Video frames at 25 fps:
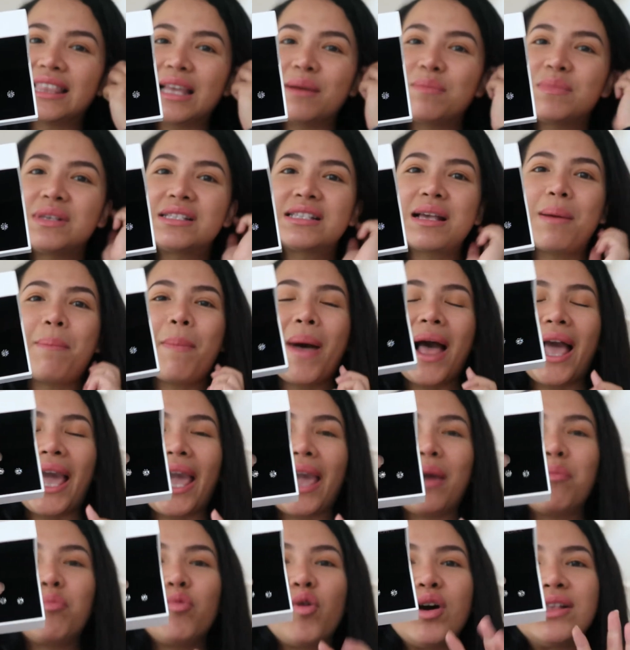kita bisa
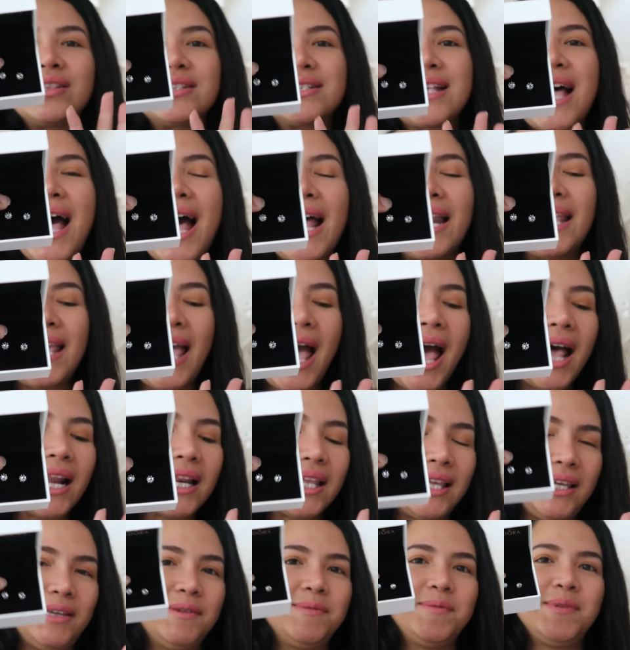pakai buat
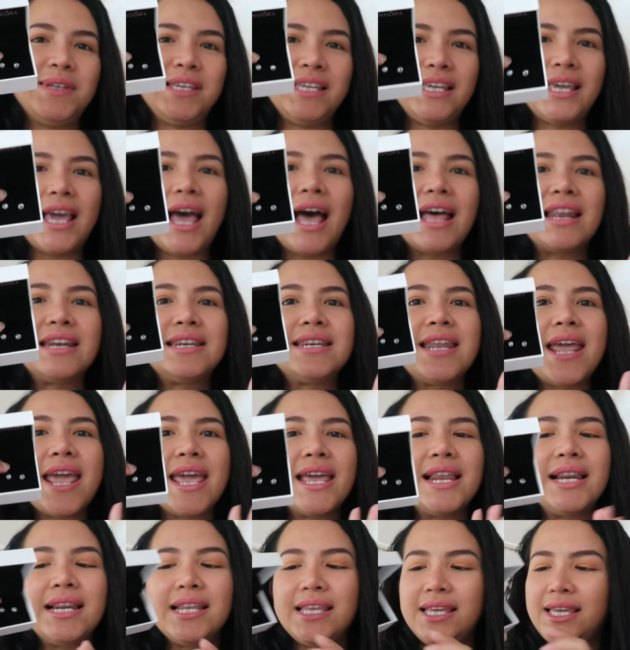sehari-hari ya yeah,
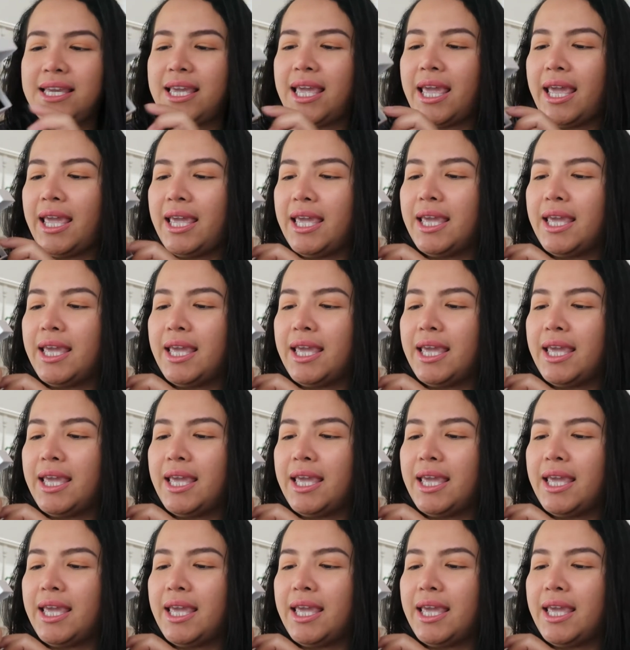daily